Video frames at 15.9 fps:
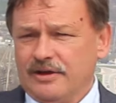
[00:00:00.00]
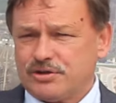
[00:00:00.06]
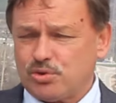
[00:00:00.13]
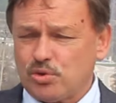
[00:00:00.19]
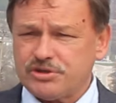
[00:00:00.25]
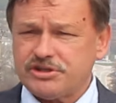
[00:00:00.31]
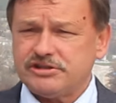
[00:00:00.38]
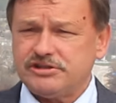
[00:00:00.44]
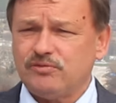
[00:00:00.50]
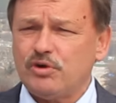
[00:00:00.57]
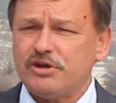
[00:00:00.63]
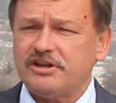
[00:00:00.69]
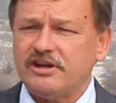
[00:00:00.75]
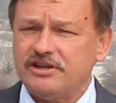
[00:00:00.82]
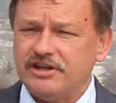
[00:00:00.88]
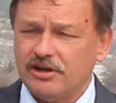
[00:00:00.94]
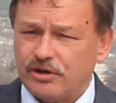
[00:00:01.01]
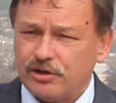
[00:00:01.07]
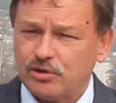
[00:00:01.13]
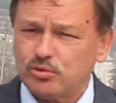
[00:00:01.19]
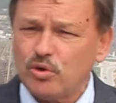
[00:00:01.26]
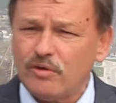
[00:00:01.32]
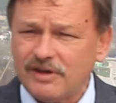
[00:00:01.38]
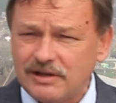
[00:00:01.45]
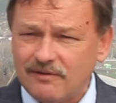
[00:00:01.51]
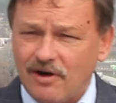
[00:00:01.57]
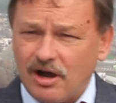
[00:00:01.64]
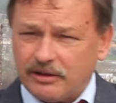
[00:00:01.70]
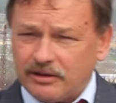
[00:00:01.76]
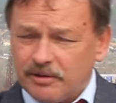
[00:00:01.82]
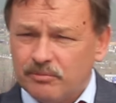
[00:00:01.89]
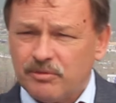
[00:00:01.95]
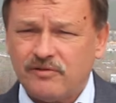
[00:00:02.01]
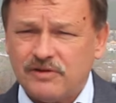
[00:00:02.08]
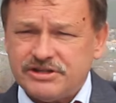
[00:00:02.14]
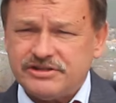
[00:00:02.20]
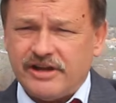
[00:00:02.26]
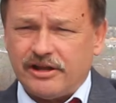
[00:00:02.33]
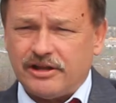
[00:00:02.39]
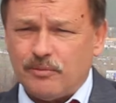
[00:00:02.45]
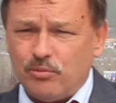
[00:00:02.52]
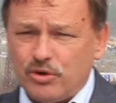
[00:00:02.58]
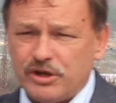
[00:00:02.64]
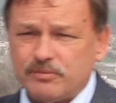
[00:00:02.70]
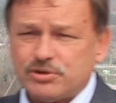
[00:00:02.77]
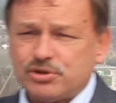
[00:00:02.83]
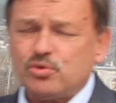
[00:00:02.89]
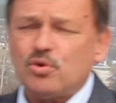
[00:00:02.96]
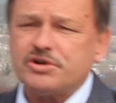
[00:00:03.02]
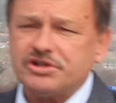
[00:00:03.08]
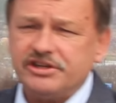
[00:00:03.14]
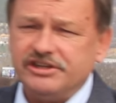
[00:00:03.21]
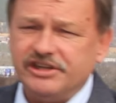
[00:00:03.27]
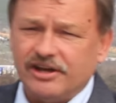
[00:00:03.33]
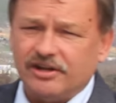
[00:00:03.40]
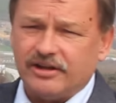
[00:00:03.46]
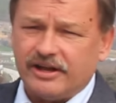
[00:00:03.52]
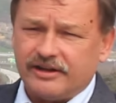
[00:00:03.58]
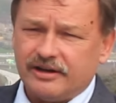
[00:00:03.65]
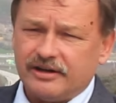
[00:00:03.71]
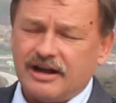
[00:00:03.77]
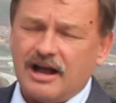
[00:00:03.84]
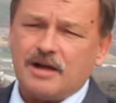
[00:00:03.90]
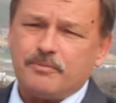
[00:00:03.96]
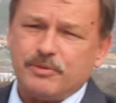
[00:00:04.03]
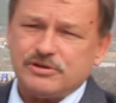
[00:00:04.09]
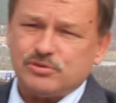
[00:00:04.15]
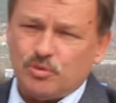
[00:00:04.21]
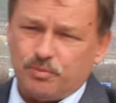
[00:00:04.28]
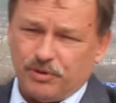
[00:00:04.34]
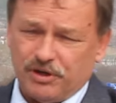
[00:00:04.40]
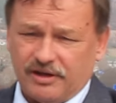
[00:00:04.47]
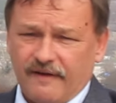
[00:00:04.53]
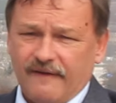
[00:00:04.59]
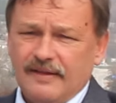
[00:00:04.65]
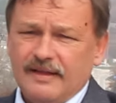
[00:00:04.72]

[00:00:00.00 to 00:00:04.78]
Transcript: Что же сегодня делать? Кто виноват, мы выяснять не будем. Что же делать? Как поступить?